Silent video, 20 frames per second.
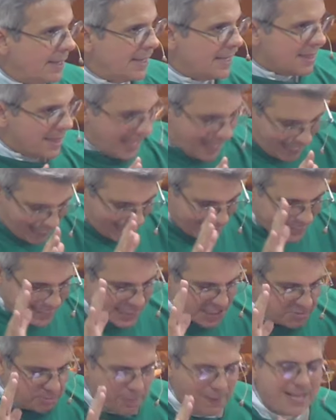Déjenles
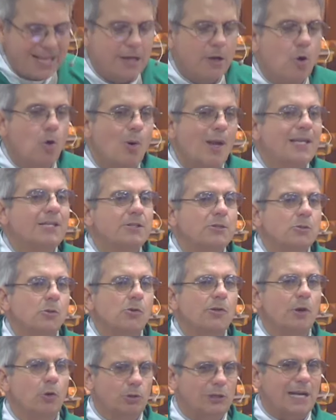explico eso
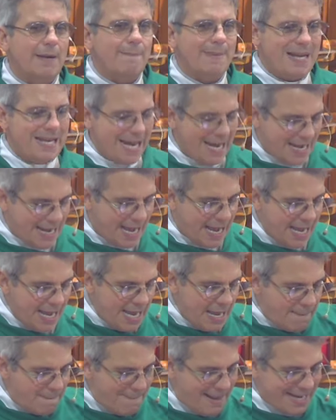de otra manera.
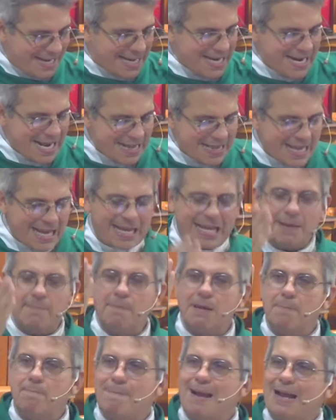Imagínate que
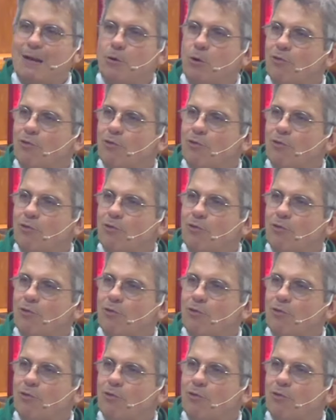mi mano